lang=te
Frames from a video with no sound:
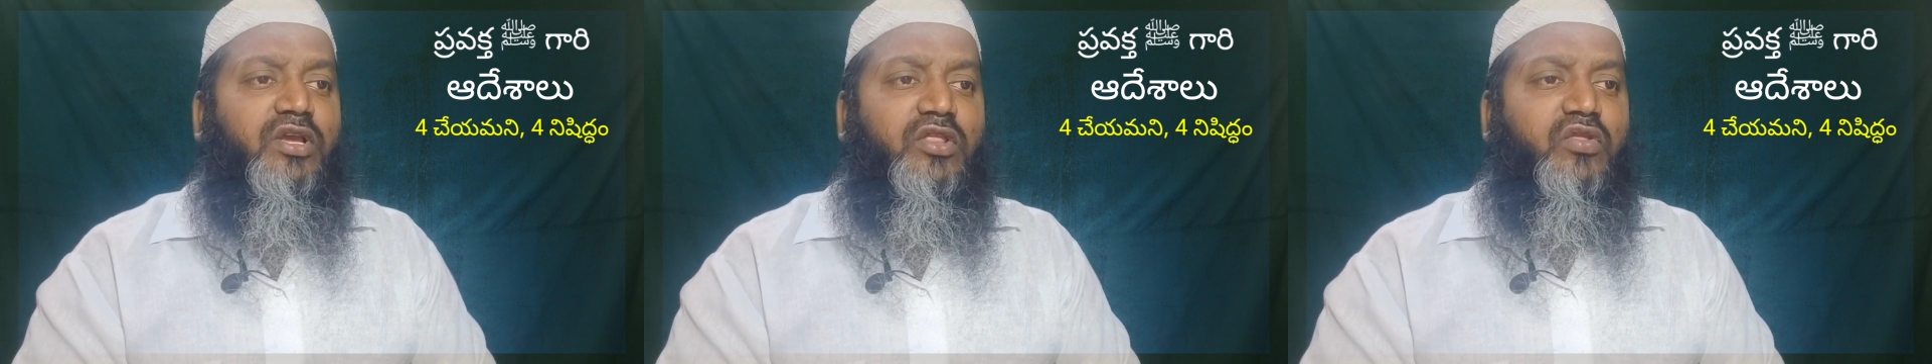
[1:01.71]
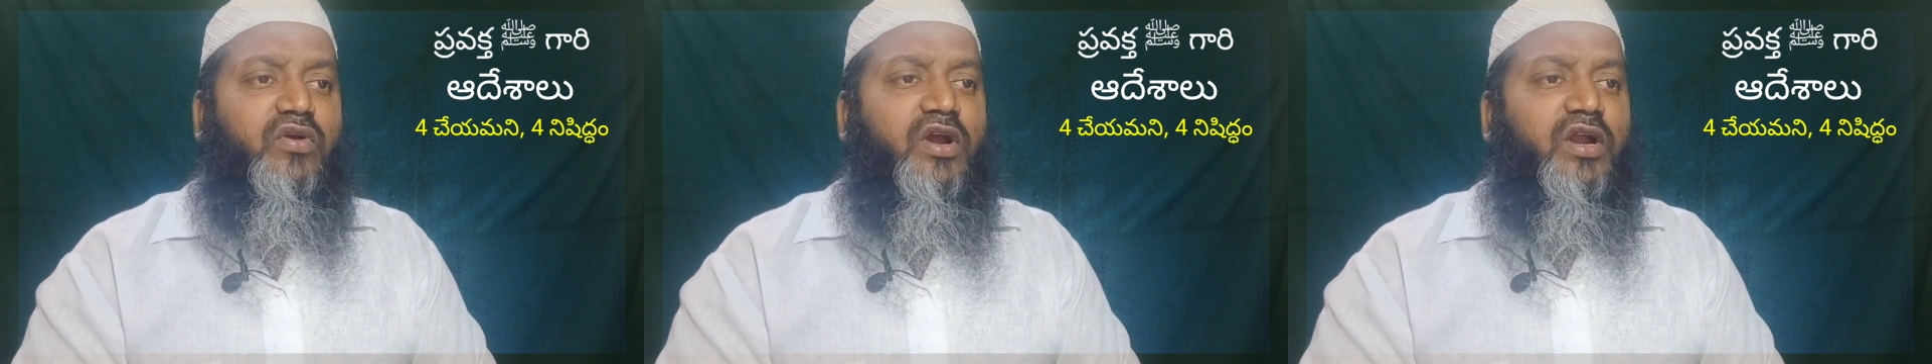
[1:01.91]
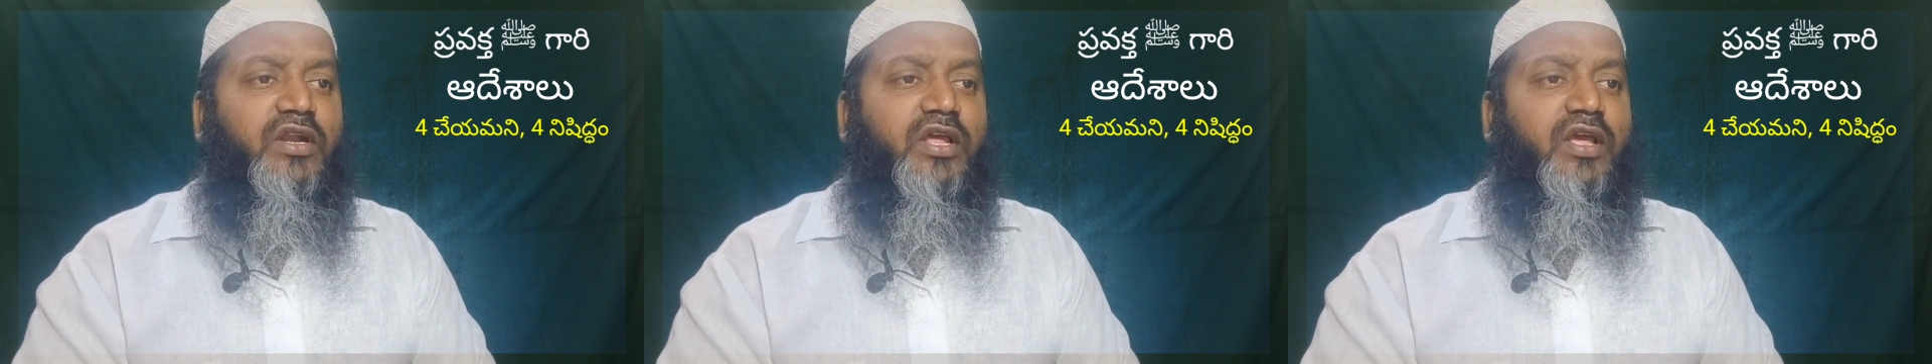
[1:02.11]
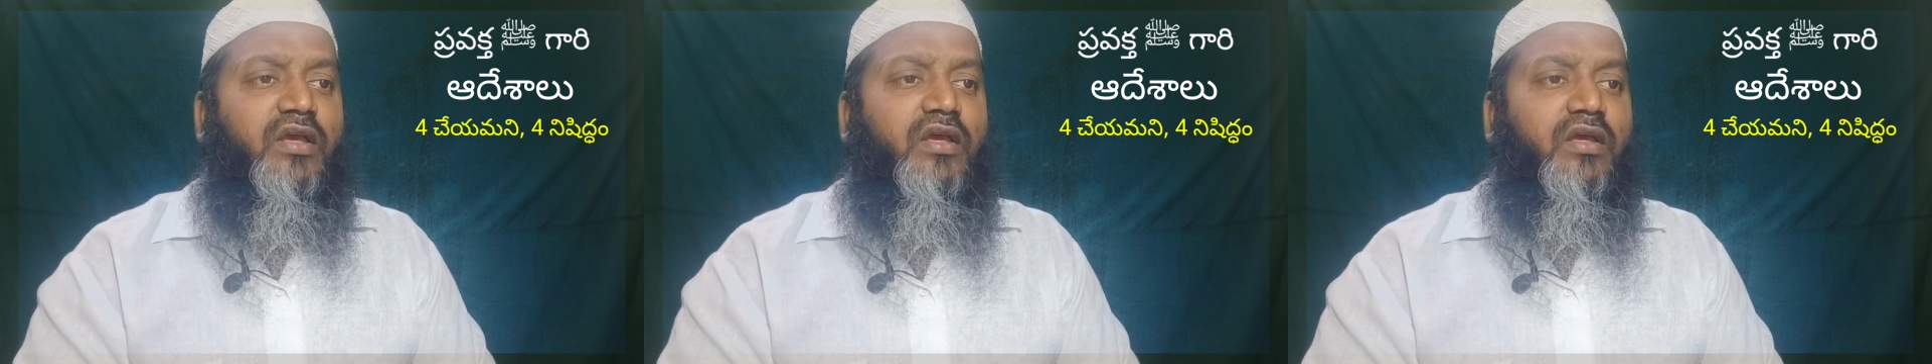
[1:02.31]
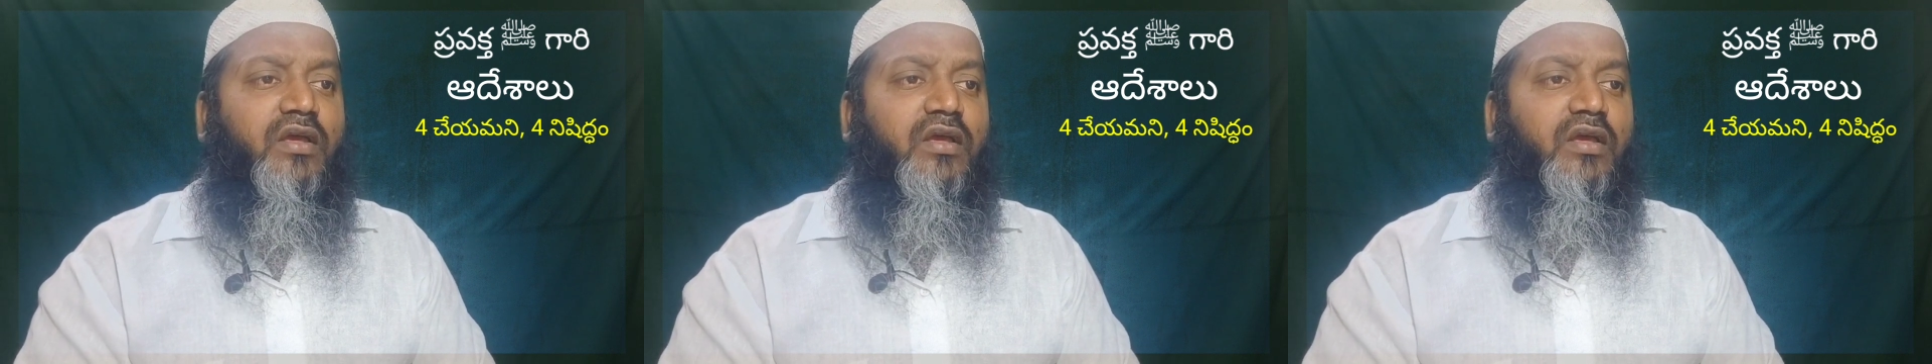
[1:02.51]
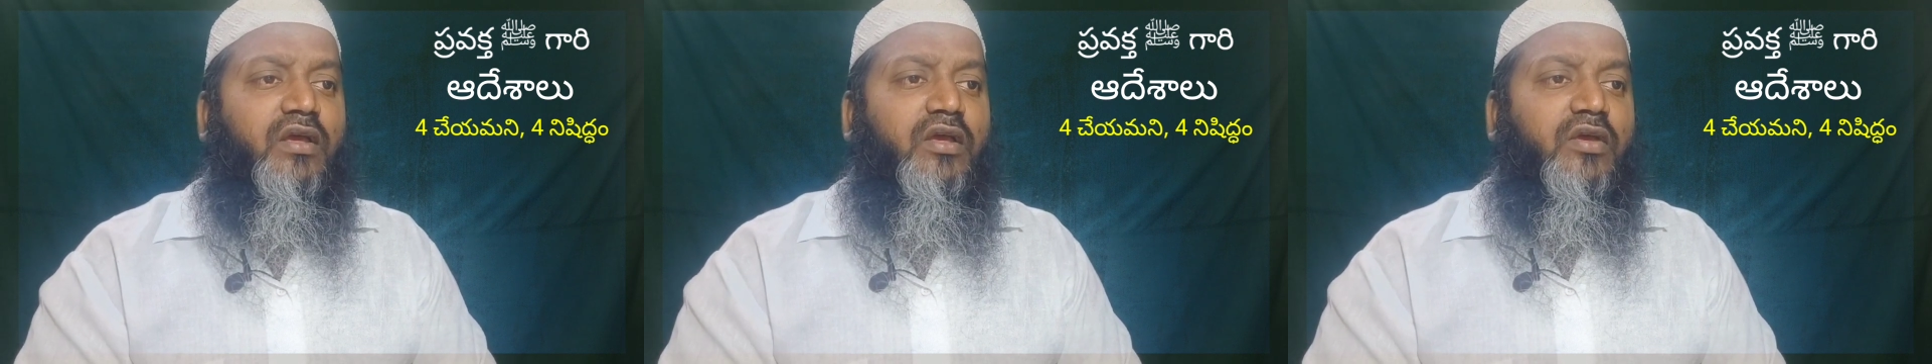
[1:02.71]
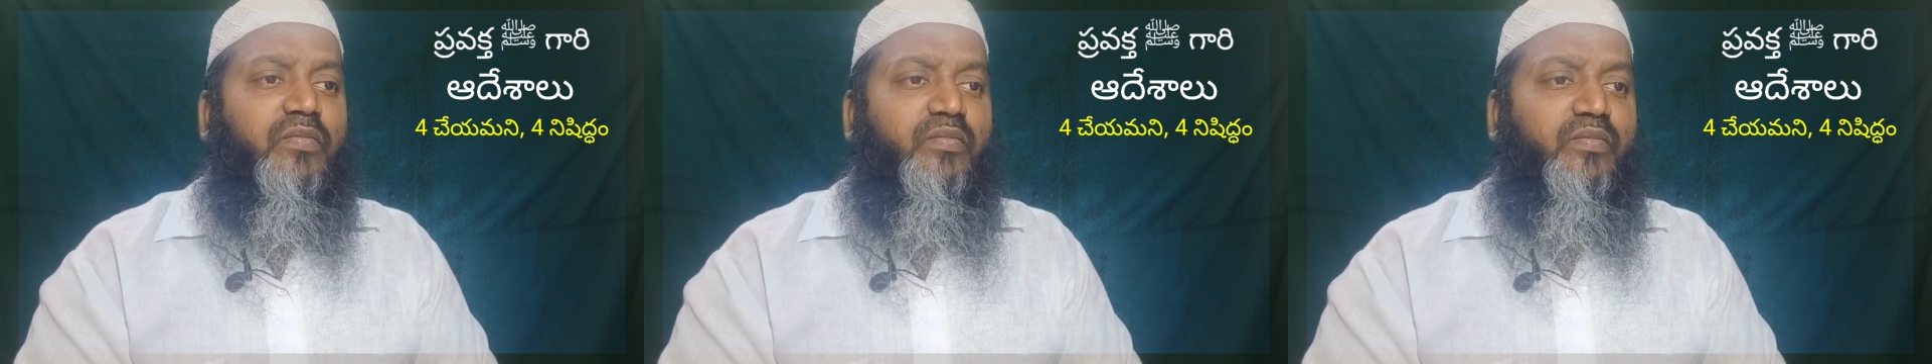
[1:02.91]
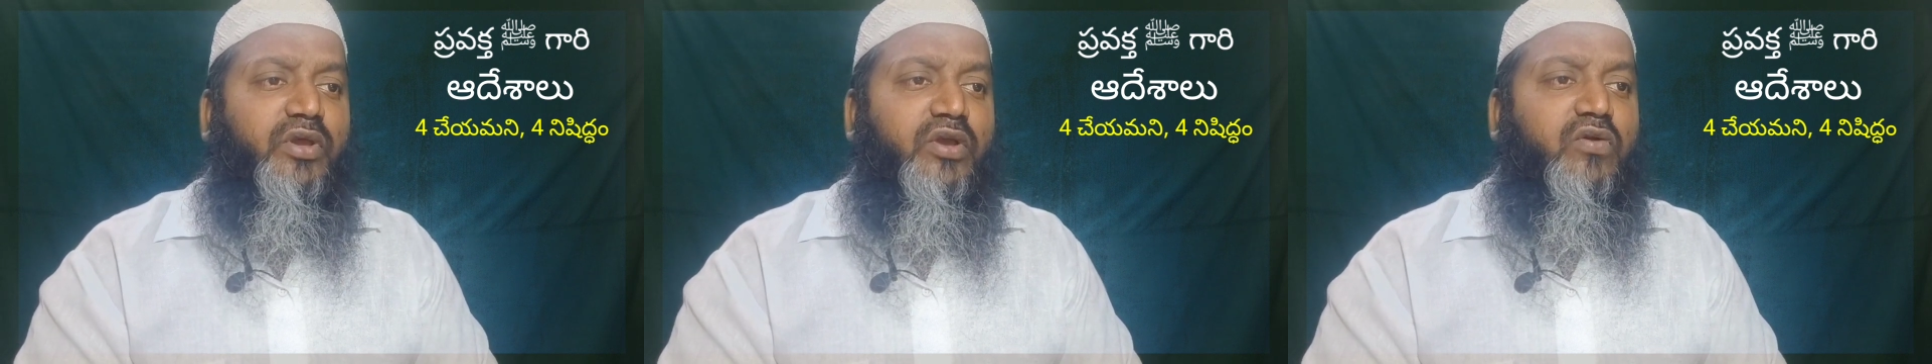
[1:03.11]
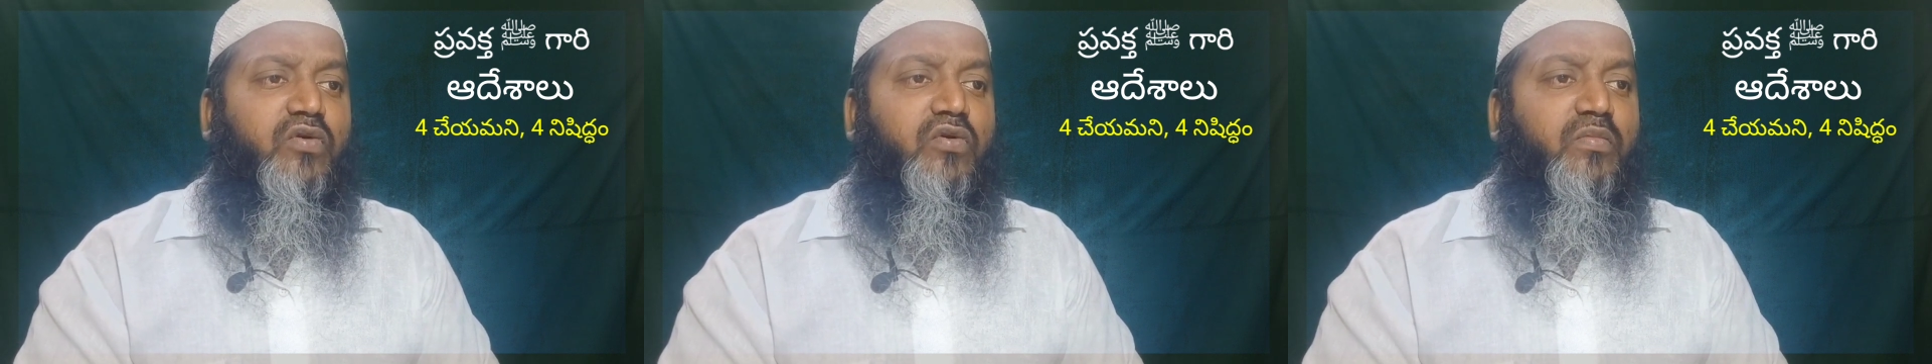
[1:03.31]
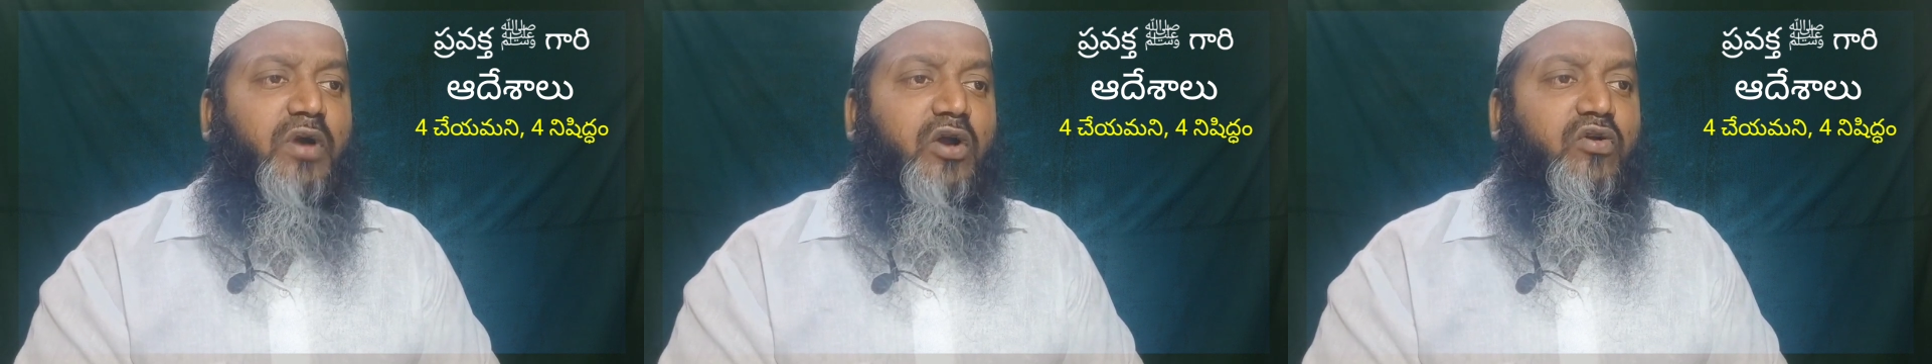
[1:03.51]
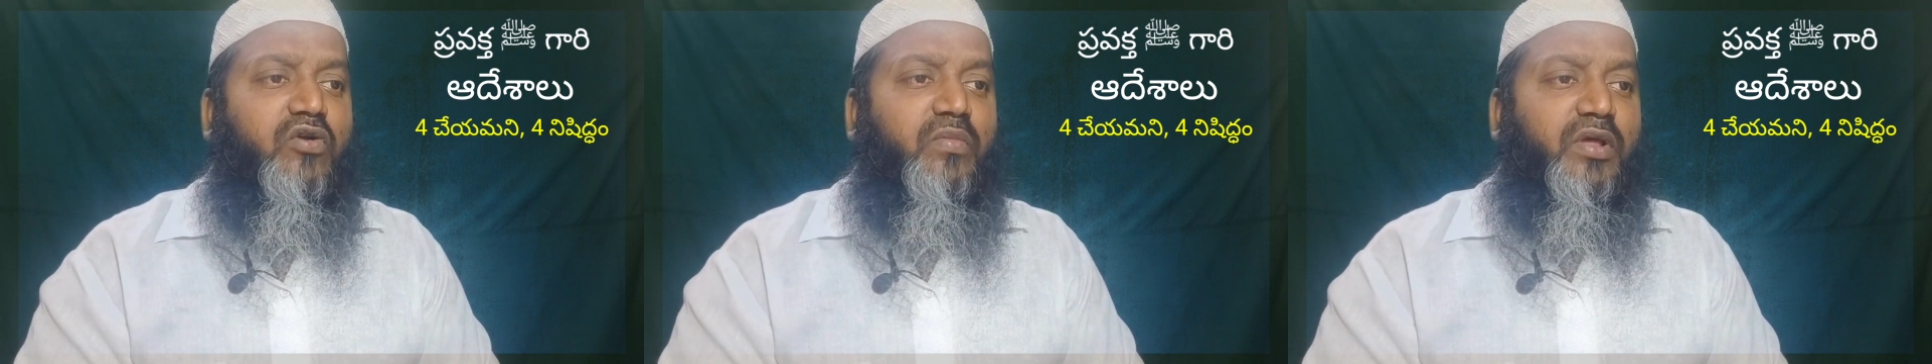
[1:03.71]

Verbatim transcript: ఎందుకంటే మీకు మాకు